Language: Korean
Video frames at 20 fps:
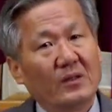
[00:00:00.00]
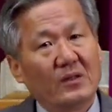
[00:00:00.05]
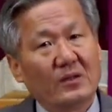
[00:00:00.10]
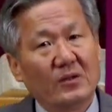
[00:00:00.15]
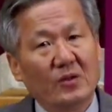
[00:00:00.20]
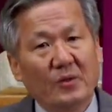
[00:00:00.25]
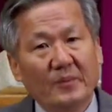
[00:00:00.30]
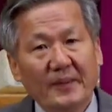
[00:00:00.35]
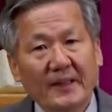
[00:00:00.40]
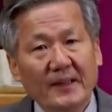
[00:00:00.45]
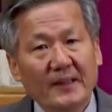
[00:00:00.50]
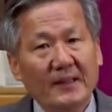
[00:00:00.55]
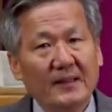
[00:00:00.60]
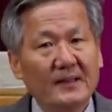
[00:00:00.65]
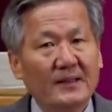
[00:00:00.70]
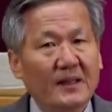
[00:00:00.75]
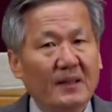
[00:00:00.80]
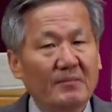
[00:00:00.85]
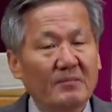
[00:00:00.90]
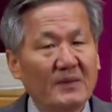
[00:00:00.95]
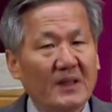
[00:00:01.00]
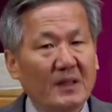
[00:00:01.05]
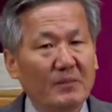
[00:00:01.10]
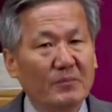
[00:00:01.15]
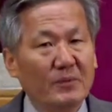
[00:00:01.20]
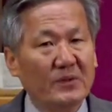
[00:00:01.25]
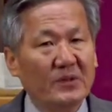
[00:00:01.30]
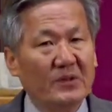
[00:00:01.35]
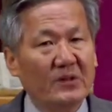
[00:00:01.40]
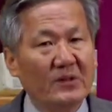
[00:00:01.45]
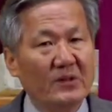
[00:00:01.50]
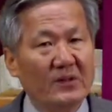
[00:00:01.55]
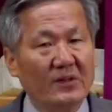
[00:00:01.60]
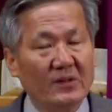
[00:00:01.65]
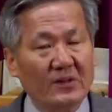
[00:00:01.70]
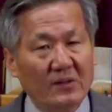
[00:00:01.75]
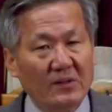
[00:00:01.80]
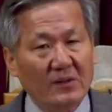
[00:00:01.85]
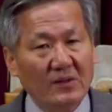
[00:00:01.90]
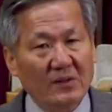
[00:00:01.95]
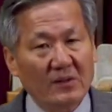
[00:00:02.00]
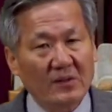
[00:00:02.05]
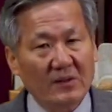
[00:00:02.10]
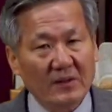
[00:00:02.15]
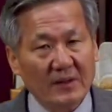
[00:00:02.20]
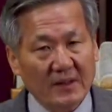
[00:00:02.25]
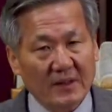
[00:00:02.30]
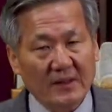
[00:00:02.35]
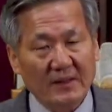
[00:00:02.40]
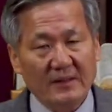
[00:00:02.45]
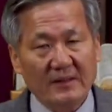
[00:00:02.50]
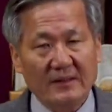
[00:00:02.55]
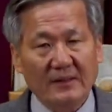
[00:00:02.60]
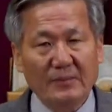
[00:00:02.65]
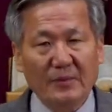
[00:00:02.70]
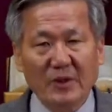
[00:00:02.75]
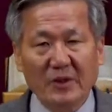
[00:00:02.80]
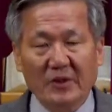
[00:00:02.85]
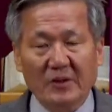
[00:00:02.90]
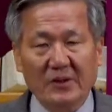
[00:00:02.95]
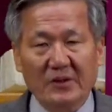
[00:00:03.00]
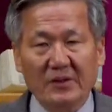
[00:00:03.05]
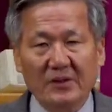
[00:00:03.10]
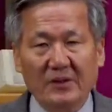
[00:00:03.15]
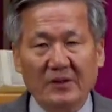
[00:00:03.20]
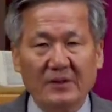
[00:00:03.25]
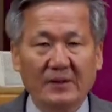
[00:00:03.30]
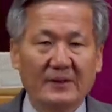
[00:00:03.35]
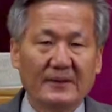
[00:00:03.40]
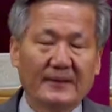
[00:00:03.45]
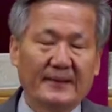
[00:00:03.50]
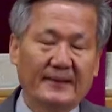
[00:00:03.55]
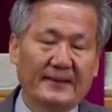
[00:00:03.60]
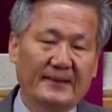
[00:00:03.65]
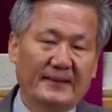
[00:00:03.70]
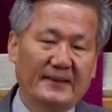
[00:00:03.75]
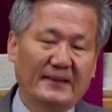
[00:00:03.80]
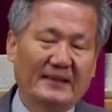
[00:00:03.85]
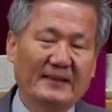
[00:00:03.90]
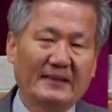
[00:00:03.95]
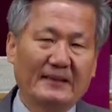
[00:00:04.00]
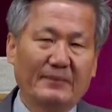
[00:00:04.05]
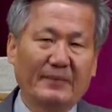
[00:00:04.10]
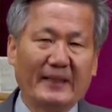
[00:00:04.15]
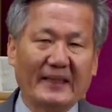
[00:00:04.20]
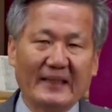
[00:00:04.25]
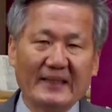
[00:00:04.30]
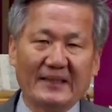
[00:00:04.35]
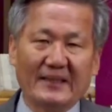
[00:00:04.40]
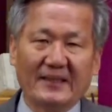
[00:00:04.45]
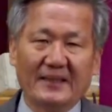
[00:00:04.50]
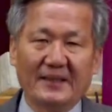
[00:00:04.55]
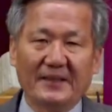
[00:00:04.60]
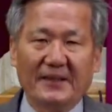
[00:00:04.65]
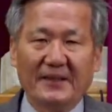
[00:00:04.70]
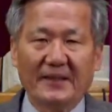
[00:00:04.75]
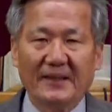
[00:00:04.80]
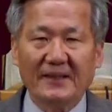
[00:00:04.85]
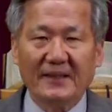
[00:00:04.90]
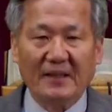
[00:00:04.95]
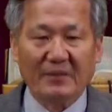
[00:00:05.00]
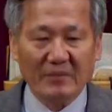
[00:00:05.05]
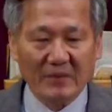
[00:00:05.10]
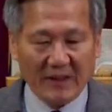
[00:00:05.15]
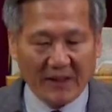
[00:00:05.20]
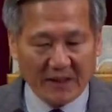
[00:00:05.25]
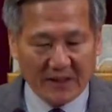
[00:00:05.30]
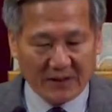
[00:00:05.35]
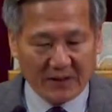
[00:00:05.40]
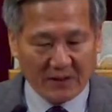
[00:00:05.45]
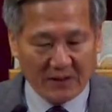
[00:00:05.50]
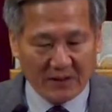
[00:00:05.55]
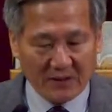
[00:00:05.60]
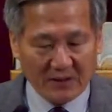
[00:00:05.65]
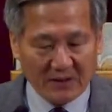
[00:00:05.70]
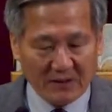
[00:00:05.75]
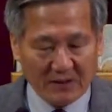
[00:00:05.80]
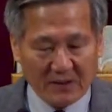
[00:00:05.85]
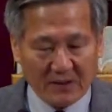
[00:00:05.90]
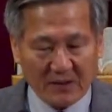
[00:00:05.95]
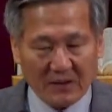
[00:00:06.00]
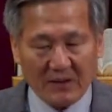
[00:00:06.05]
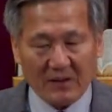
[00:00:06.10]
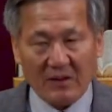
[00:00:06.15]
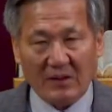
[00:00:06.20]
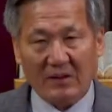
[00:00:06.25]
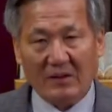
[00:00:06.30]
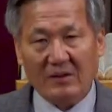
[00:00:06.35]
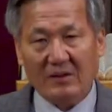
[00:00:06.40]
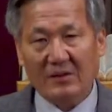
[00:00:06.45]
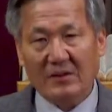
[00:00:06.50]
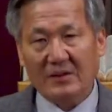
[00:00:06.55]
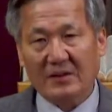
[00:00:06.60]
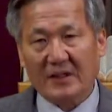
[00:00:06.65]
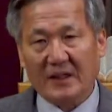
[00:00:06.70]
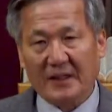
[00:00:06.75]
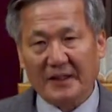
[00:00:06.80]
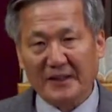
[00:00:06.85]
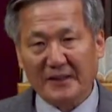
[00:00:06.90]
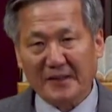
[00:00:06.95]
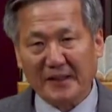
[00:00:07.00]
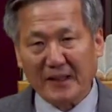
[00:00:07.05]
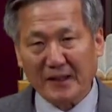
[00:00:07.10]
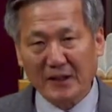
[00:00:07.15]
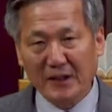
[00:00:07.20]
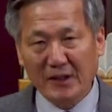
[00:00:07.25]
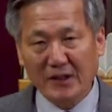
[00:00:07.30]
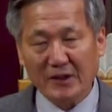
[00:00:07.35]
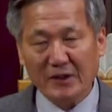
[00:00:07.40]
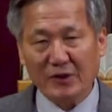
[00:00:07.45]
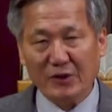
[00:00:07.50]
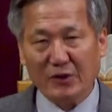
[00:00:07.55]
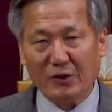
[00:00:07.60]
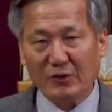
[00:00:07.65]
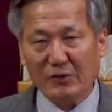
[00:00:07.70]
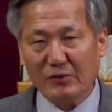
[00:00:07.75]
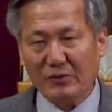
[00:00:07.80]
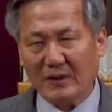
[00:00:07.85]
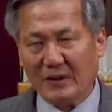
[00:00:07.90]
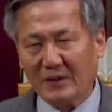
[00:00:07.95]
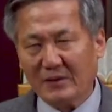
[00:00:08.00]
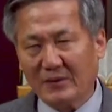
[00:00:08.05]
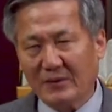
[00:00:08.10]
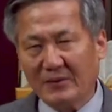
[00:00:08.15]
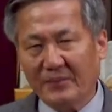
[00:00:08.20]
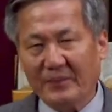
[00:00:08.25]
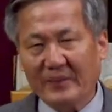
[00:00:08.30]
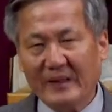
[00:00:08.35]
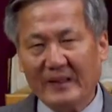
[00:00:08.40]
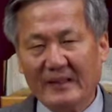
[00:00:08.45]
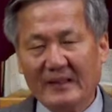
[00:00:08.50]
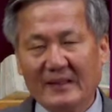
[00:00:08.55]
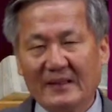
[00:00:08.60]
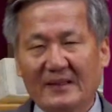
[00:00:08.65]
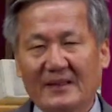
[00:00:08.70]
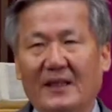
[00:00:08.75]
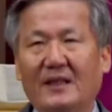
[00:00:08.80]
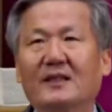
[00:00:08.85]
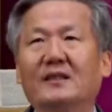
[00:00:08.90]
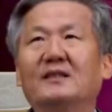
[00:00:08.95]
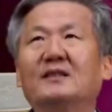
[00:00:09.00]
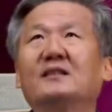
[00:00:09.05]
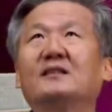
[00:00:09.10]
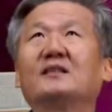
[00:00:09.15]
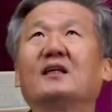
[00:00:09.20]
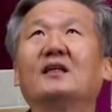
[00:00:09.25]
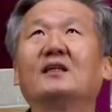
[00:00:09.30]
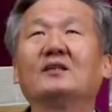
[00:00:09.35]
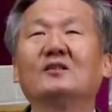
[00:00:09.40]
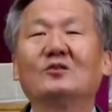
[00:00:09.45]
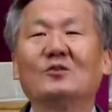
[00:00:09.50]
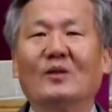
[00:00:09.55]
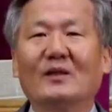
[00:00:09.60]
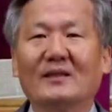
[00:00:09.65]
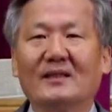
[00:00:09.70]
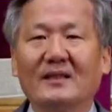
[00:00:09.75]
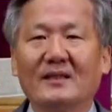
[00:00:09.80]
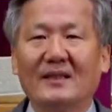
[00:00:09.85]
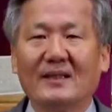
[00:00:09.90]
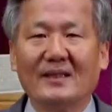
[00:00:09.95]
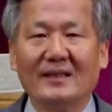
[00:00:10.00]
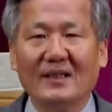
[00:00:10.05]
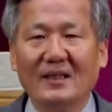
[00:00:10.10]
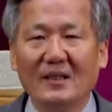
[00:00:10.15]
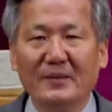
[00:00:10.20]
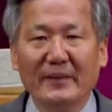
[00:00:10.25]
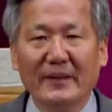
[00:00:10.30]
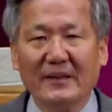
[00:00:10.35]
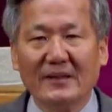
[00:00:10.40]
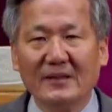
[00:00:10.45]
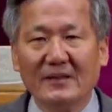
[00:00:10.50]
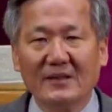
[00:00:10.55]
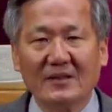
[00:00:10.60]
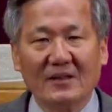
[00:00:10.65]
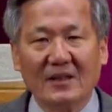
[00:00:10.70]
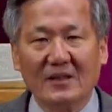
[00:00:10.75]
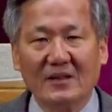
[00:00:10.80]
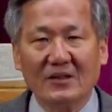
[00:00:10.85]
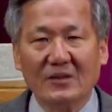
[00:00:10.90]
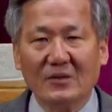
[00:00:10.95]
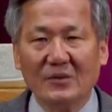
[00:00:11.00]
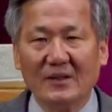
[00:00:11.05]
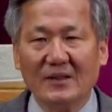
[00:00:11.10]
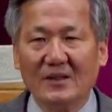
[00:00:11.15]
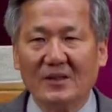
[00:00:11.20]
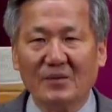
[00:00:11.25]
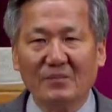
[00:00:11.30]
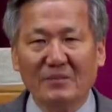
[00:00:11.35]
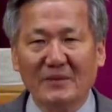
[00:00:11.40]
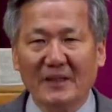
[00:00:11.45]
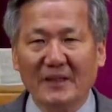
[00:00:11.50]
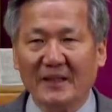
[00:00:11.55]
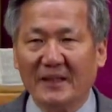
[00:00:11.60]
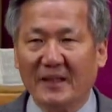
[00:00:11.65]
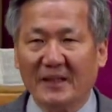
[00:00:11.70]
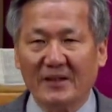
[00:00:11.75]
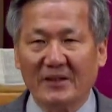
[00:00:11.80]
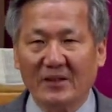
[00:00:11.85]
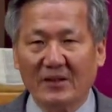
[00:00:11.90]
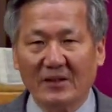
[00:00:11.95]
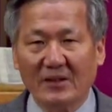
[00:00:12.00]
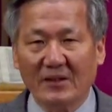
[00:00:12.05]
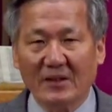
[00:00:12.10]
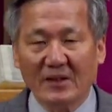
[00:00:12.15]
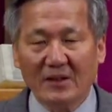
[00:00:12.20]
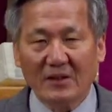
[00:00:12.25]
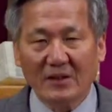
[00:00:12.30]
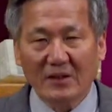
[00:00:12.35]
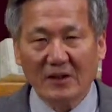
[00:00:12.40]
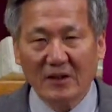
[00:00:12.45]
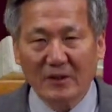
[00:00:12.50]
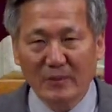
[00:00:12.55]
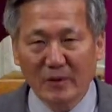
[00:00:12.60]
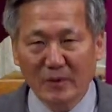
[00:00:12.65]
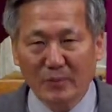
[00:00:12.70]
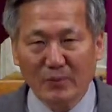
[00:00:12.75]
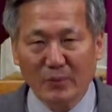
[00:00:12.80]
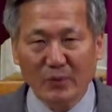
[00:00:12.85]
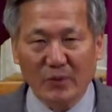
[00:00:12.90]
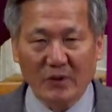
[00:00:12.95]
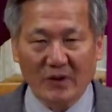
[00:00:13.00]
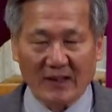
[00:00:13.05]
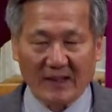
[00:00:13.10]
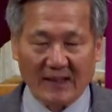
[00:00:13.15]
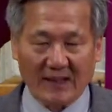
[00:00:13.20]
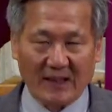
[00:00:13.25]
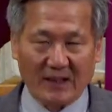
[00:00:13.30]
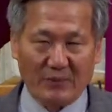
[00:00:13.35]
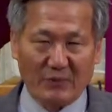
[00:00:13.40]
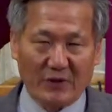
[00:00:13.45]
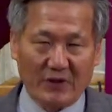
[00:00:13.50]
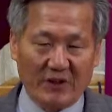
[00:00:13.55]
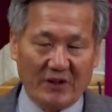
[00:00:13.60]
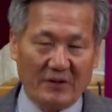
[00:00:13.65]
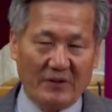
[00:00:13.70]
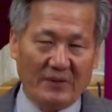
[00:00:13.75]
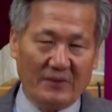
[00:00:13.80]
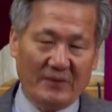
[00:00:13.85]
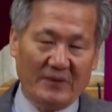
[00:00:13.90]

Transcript: 욥이 이 3장부터 어, 이 입을 열어서 어, 말하는 것인데 3장에서 어, 자기 생을 저주하고 자기를 창조하신 하나님의 그 창조의 섭리에 대해서 의문 부호를 갖다 붙이고